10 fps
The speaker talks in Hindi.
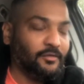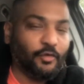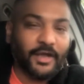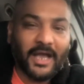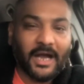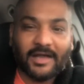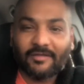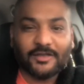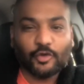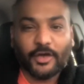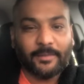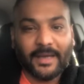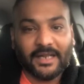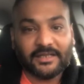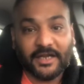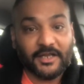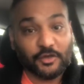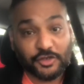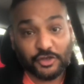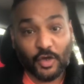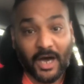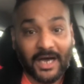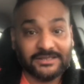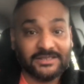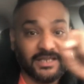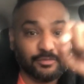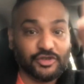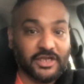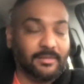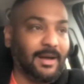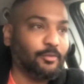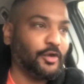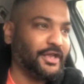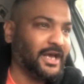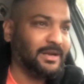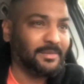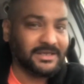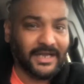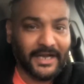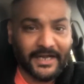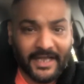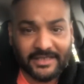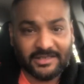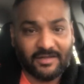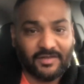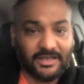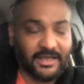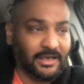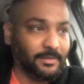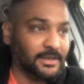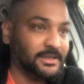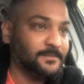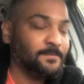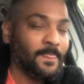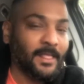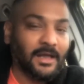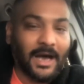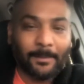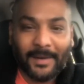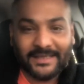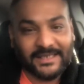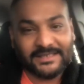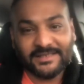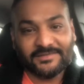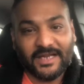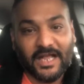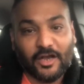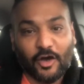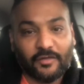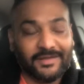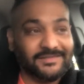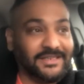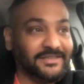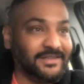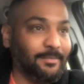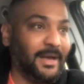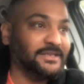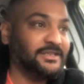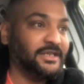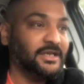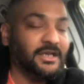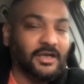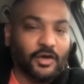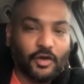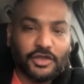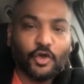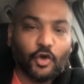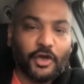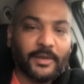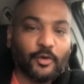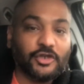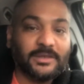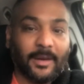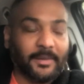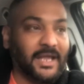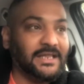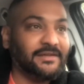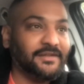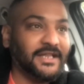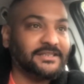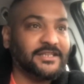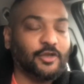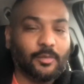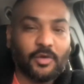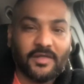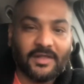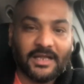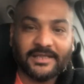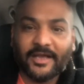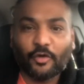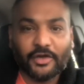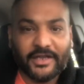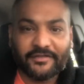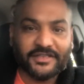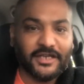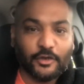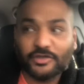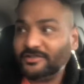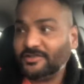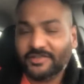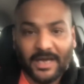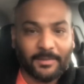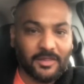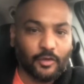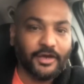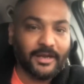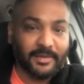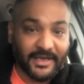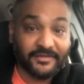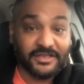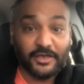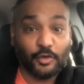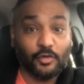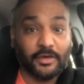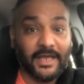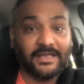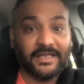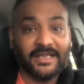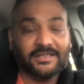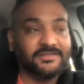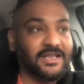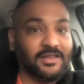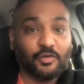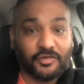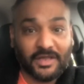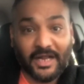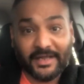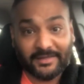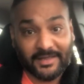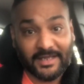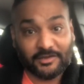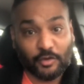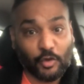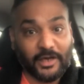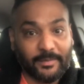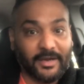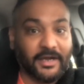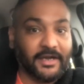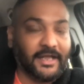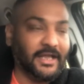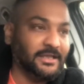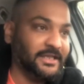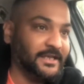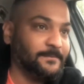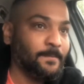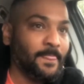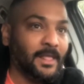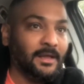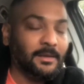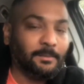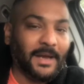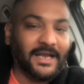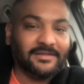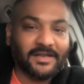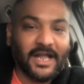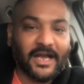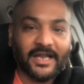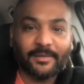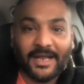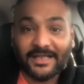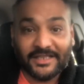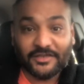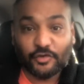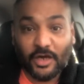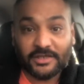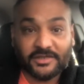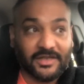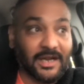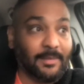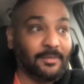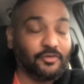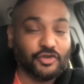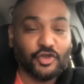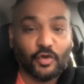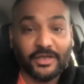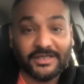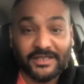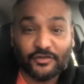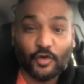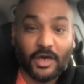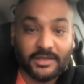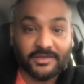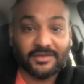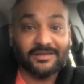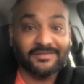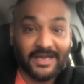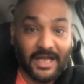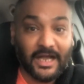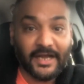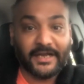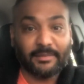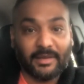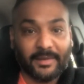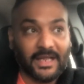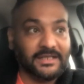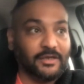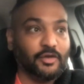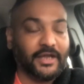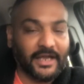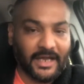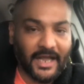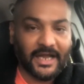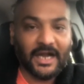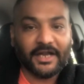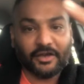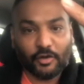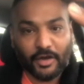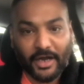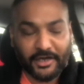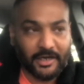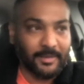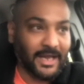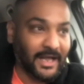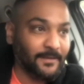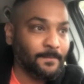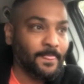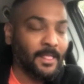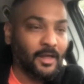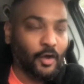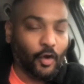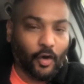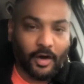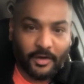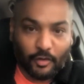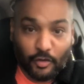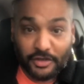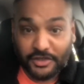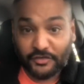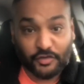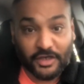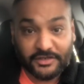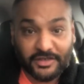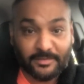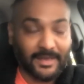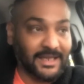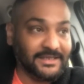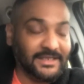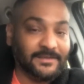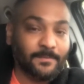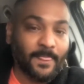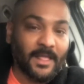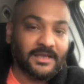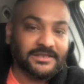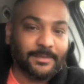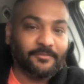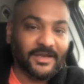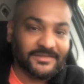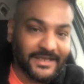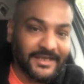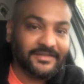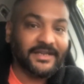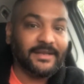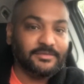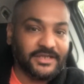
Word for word: वही अगर वहाँ थोड़ी मेहनत कर ली होती तो आज इतनी मुश्किल में आपको नहीं आना पड़ता इंडिया की तरफ ना देखना पड़ता अब बात करते हैं श्रीलंका और वेस्ट इंडीज़ के मैच की उन दोनों टीमों को जब आप खेलते हुए देखते हैं तो आपको ऐसा लगता है कि कोई डिवीजन टू जैसे यहाँ पे स्वीडन में डिवीजन टू खेलती है ना जिस तरह से उस तरह की से ये दोनों टीमें क्रिकेट खेलती हैं पहले श्रीलंका ने बनाया तीन रन अब आप सोच रहे होंगे तीन रन श्रीलंका की टीम ने बना दिए उनके एक नए खिलाड़ी हैं उन्होंने हंड्रेड बनाया और उन्होंने तीन रन बना दिए जब वेस्ट इंडीज़ की टीम